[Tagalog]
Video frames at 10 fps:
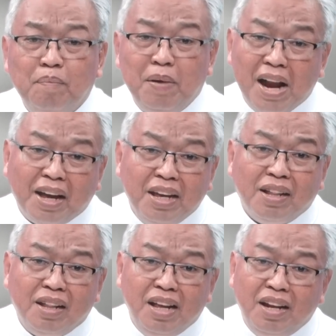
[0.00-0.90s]

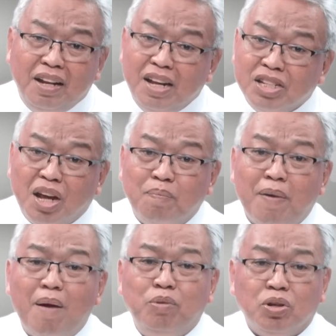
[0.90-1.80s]
Pinakita din ni San
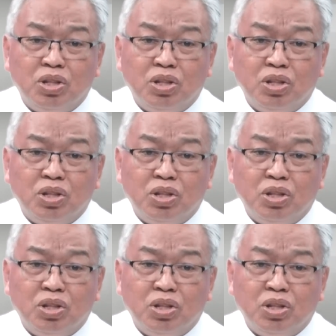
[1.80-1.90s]
Pablo